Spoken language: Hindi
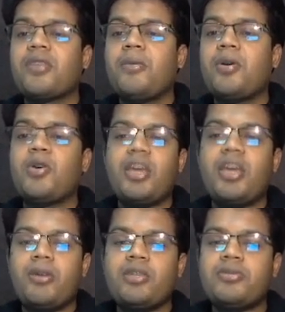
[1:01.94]
बिकॉज एक
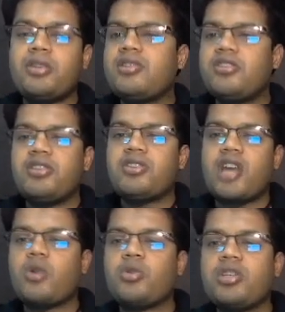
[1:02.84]
बार जब समर सीजन
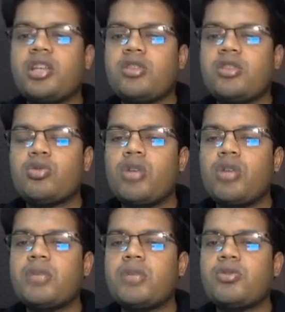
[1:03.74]
स्टार्ट हो जाता है थोड़ा
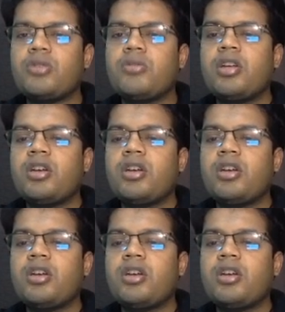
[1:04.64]
सा मौसम